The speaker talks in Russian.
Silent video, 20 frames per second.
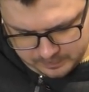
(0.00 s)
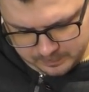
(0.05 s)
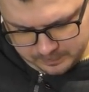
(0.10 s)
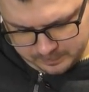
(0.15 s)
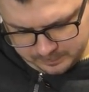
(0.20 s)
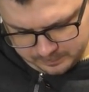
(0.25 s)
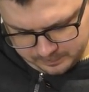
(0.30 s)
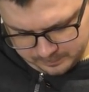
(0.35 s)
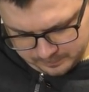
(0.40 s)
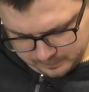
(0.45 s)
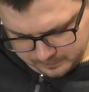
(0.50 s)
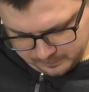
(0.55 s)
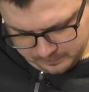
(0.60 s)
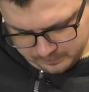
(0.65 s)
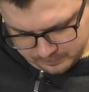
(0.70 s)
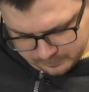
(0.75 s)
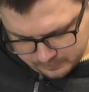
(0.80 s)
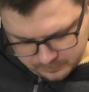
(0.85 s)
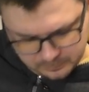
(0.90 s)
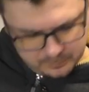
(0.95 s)
Thank you.
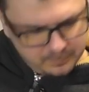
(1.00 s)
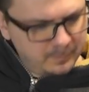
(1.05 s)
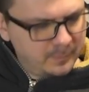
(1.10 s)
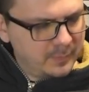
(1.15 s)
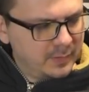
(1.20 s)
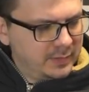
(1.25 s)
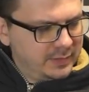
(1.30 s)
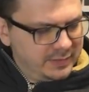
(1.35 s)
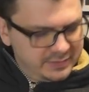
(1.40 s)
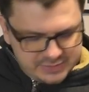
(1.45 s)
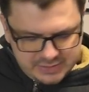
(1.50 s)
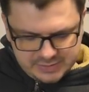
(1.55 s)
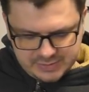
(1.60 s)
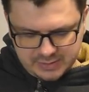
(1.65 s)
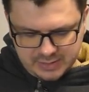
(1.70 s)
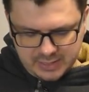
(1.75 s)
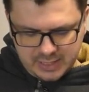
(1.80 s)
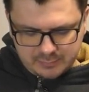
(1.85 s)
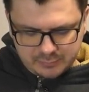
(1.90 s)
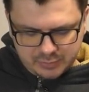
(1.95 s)
И
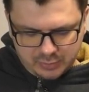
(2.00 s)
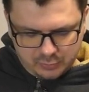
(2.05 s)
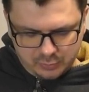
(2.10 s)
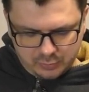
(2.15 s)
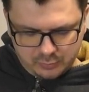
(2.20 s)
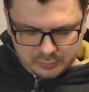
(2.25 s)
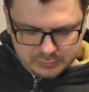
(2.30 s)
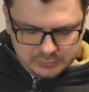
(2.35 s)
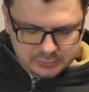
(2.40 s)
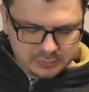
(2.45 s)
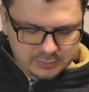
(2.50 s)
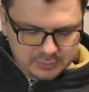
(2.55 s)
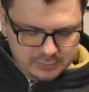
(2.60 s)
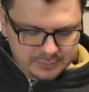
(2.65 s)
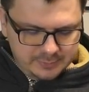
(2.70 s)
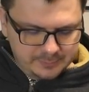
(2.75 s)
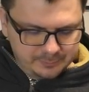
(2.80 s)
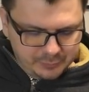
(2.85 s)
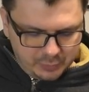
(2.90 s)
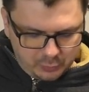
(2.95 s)
здесь играем такой вот,
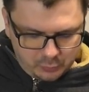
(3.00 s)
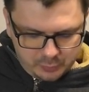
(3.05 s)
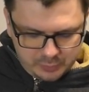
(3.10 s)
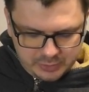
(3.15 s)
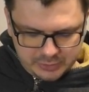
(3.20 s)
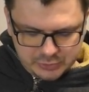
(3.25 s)
э, такую